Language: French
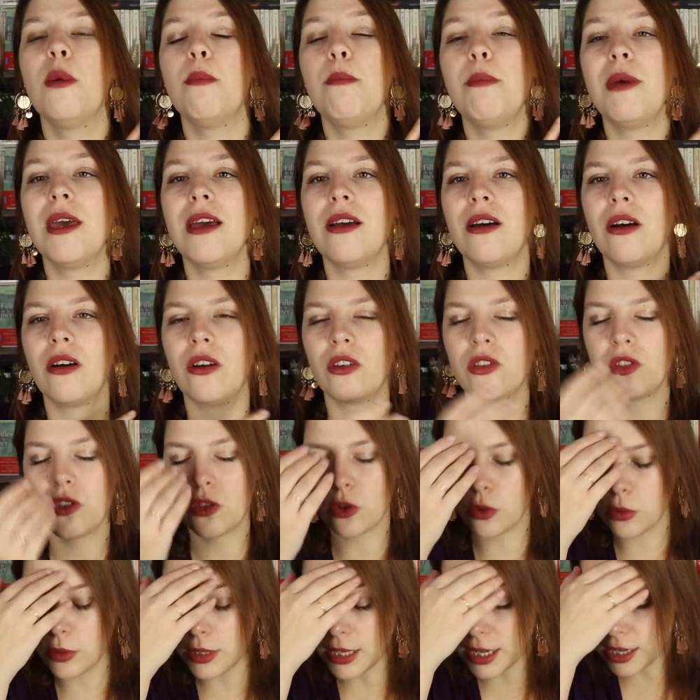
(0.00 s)
Mais euh,
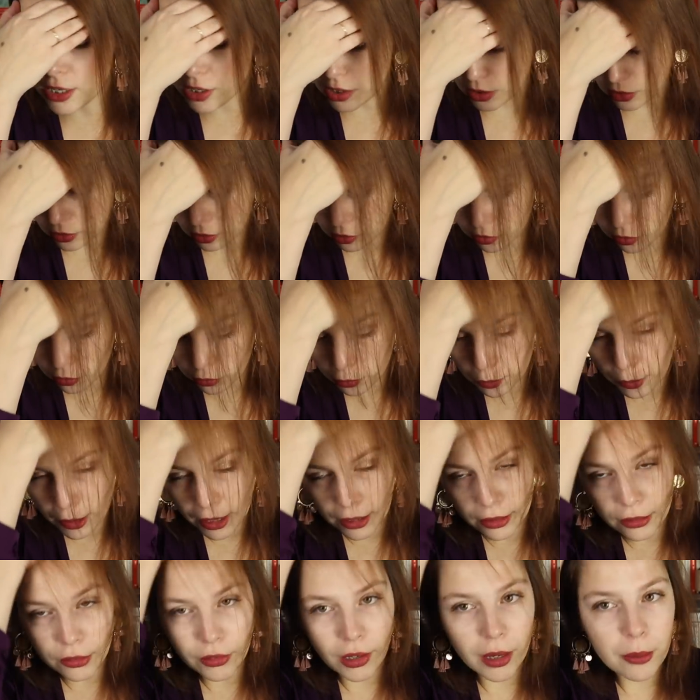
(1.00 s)
celui-là, j'en ai entendu
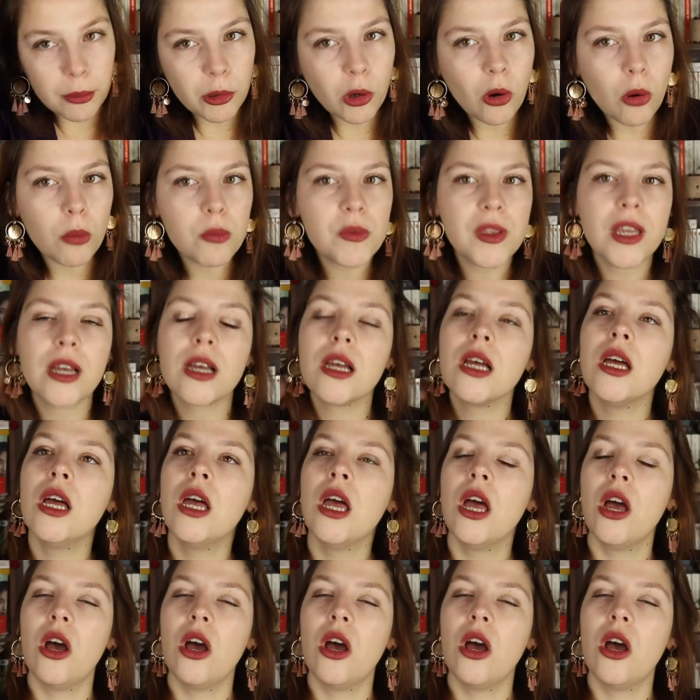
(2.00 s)
parler vraiment bien.